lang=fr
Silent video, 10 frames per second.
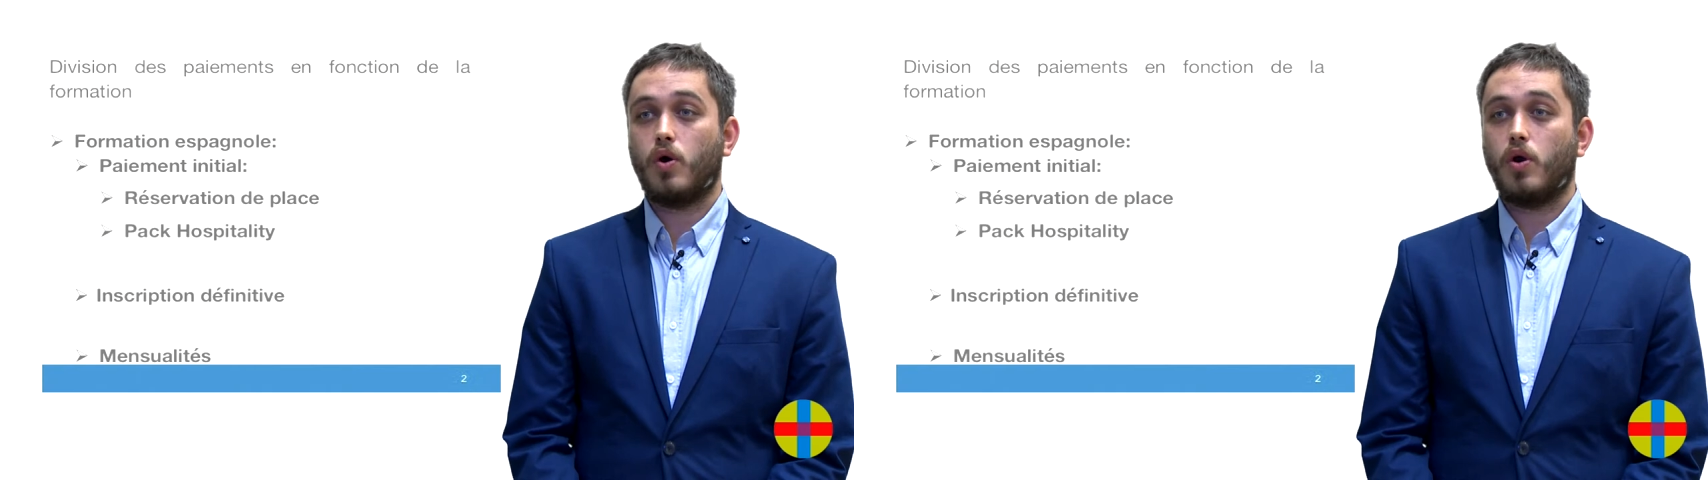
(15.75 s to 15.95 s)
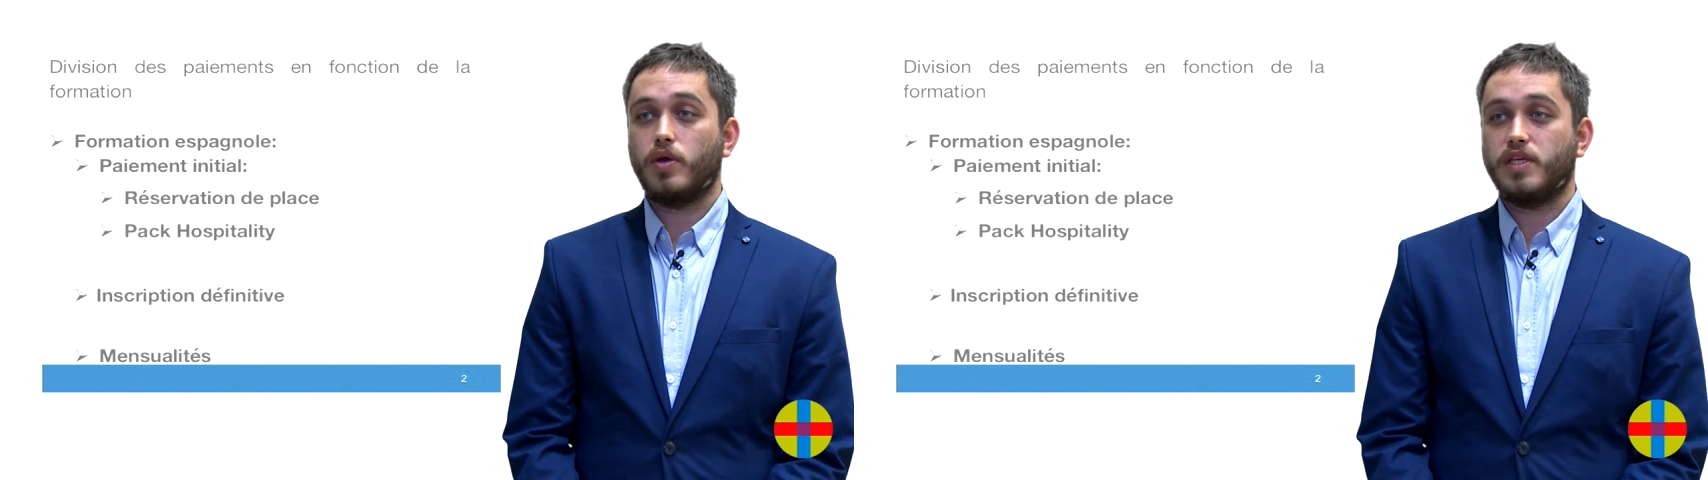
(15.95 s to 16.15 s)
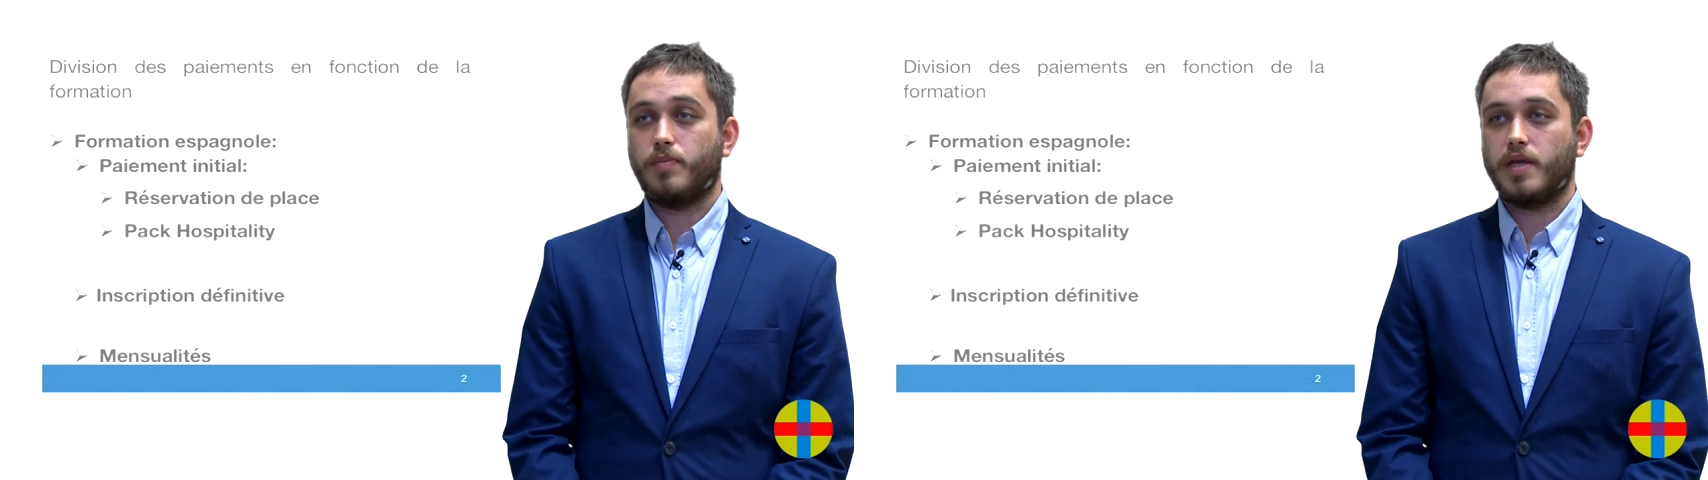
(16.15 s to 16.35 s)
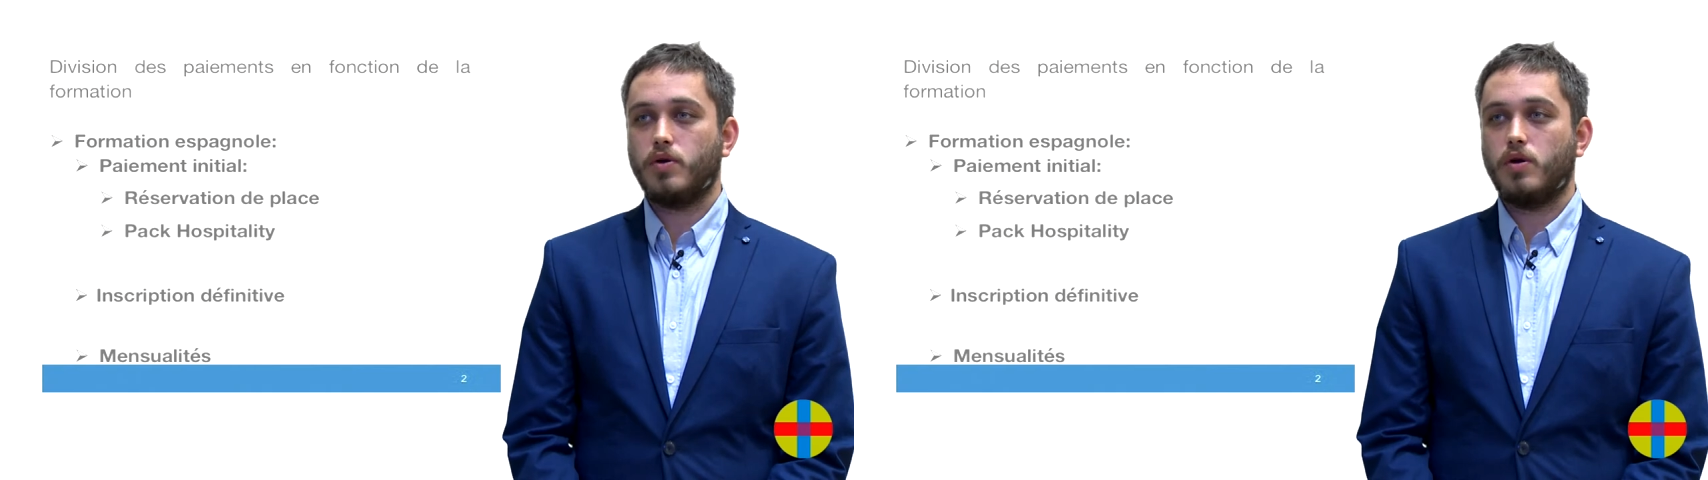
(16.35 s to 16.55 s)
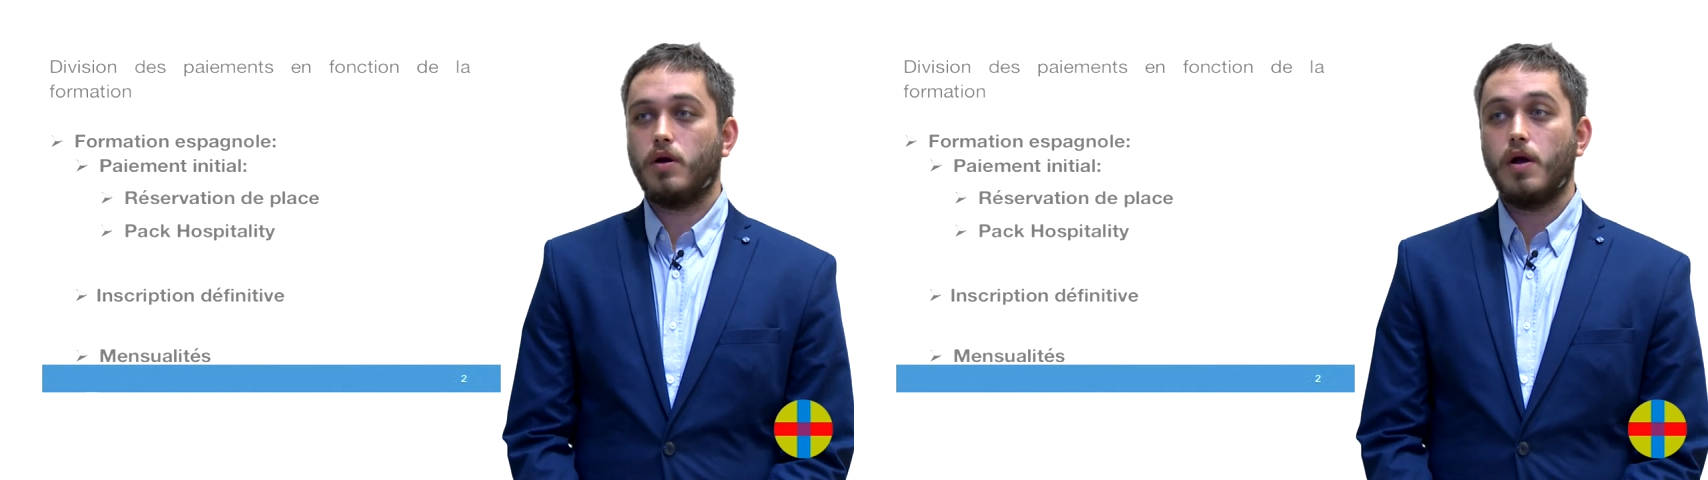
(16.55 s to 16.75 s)
en langue
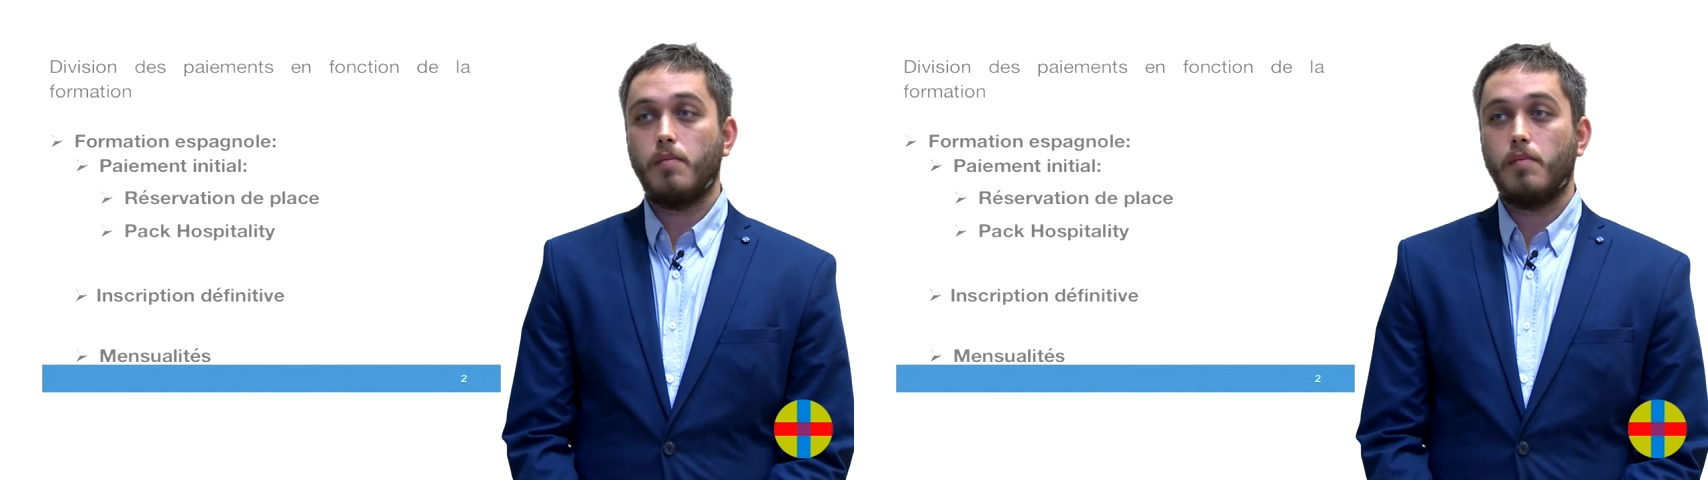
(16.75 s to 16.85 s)
espagnole,